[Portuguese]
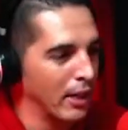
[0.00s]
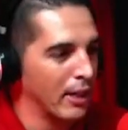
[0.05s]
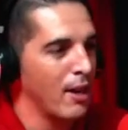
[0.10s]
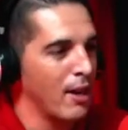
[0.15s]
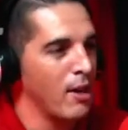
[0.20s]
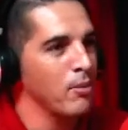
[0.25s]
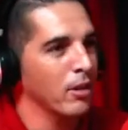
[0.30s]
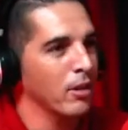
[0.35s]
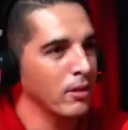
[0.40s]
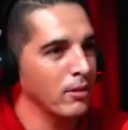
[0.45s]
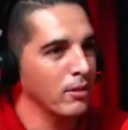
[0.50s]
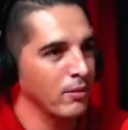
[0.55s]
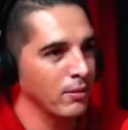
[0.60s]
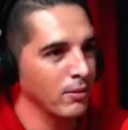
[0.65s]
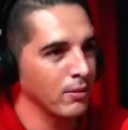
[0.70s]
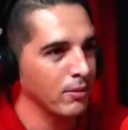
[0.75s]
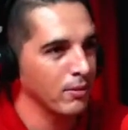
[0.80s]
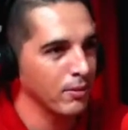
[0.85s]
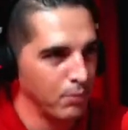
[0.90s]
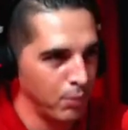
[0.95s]
calma,
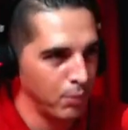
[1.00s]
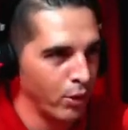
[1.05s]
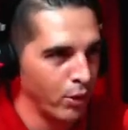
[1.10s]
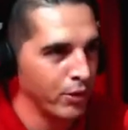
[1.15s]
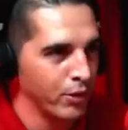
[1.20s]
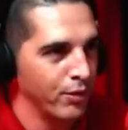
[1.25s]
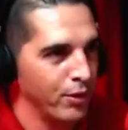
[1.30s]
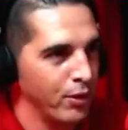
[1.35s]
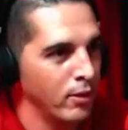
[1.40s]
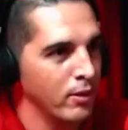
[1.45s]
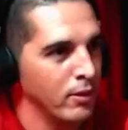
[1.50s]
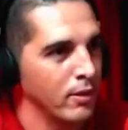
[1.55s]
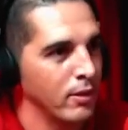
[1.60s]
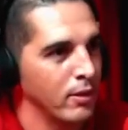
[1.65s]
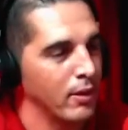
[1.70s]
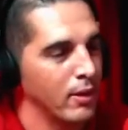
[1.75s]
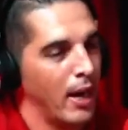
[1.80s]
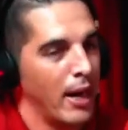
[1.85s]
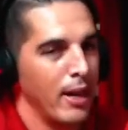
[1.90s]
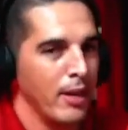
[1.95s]
pronto, viu?
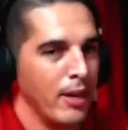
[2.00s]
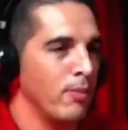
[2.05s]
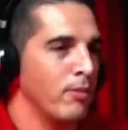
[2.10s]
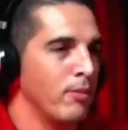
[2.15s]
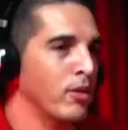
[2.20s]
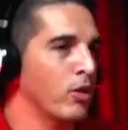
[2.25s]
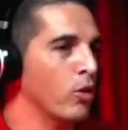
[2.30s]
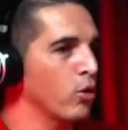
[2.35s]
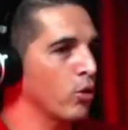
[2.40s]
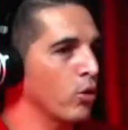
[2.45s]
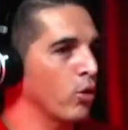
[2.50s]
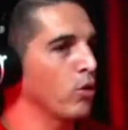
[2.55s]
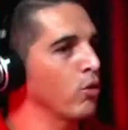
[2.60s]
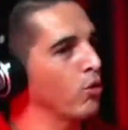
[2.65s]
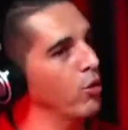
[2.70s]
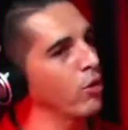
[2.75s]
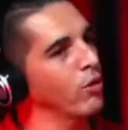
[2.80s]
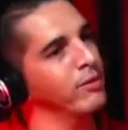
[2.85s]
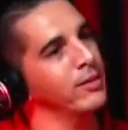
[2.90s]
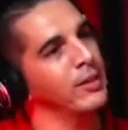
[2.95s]
Aí já me segurou no
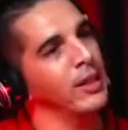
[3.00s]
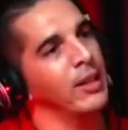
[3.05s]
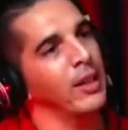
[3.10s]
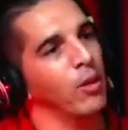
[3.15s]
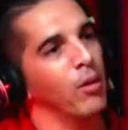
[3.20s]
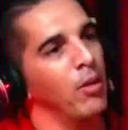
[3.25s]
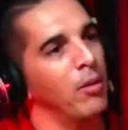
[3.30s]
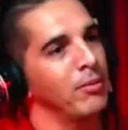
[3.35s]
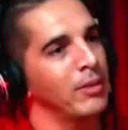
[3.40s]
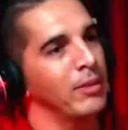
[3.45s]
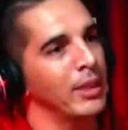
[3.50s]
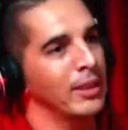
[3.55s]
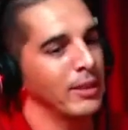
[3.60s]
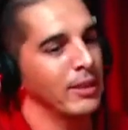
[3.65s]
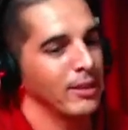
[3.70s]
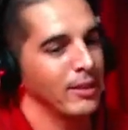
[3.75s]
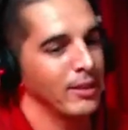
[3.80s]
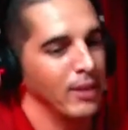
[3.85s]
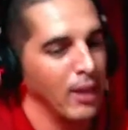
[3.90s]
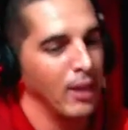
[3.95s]
jogo, não teria como
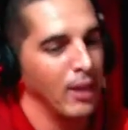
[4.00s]
mais.